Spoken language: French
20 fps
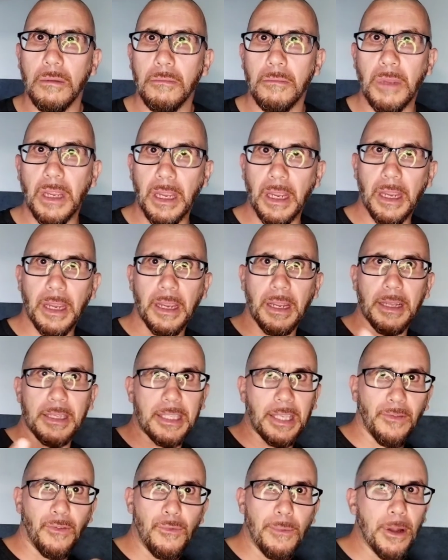Mais
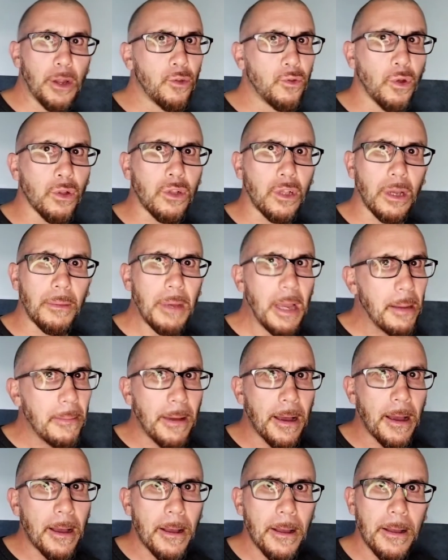ça vous met le doute quand même,
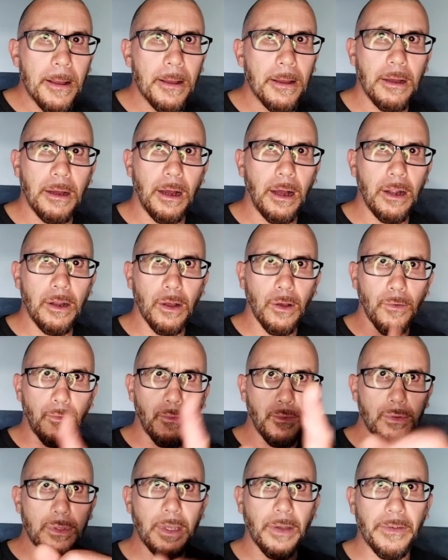hein Alors
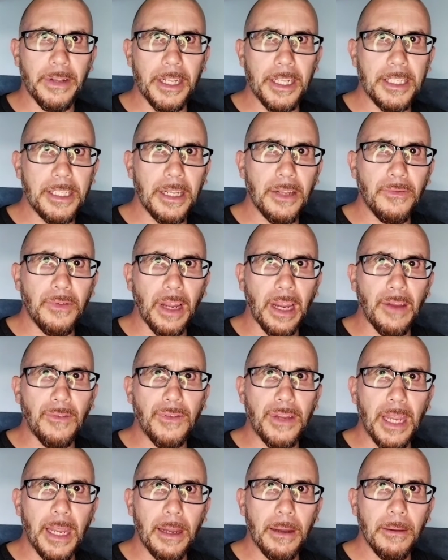vous avez décidé de
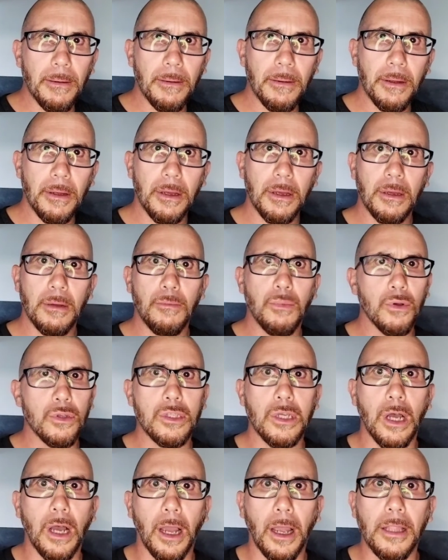vérifier Pour
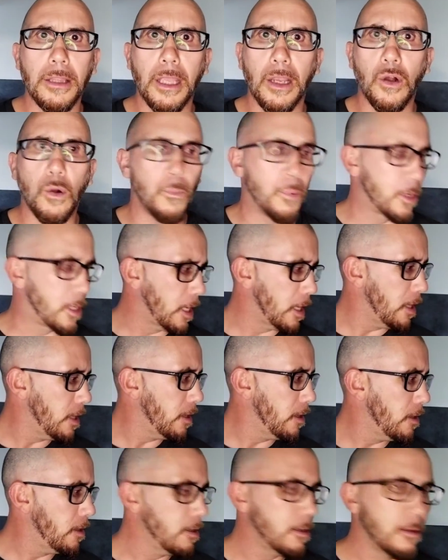ça, rien de très
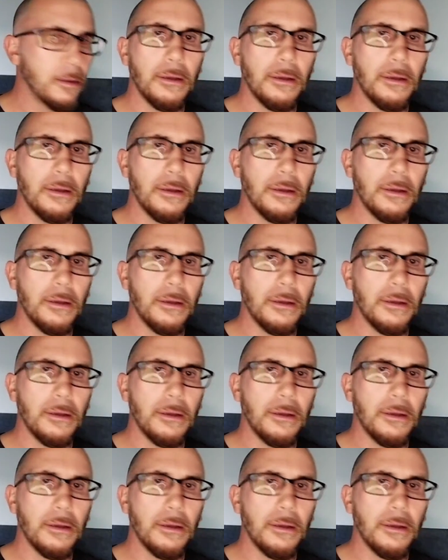compliqué.